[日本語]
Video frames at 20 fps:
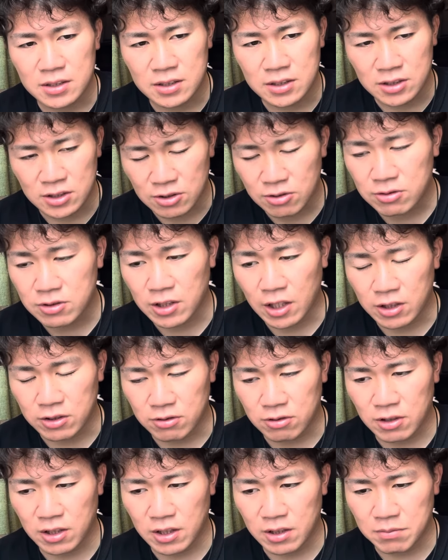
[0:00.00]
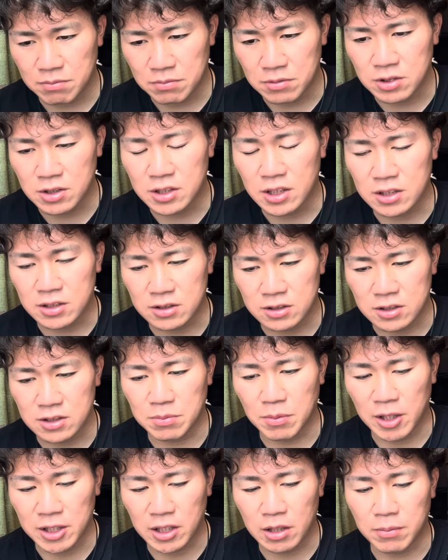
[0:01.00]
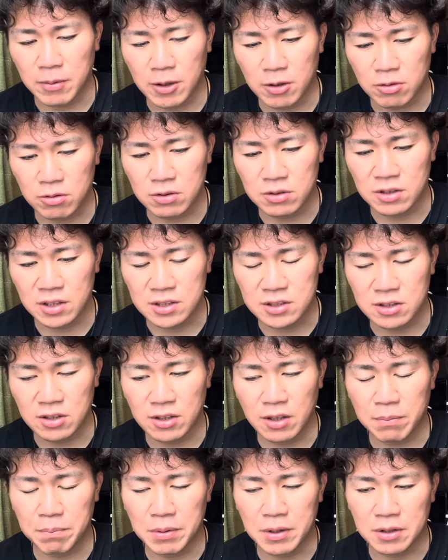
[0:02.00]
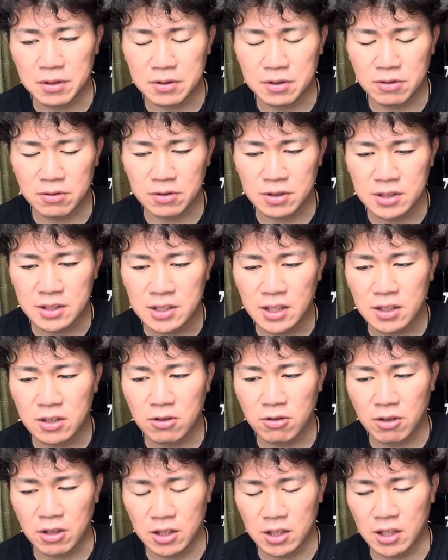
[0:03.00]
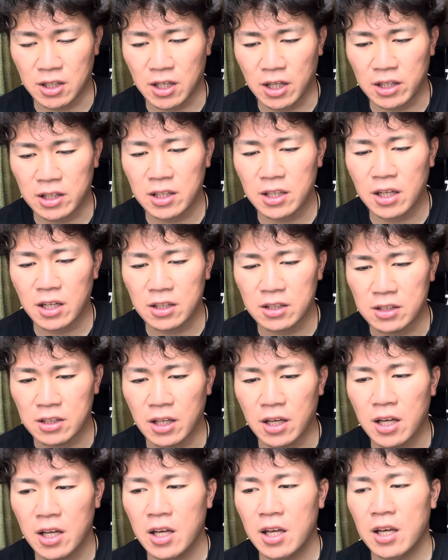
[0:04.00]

強くないとね、無理ですし、まあ当たり前のことですけど、やっぱりその奇跡とかでね、勝てないんで、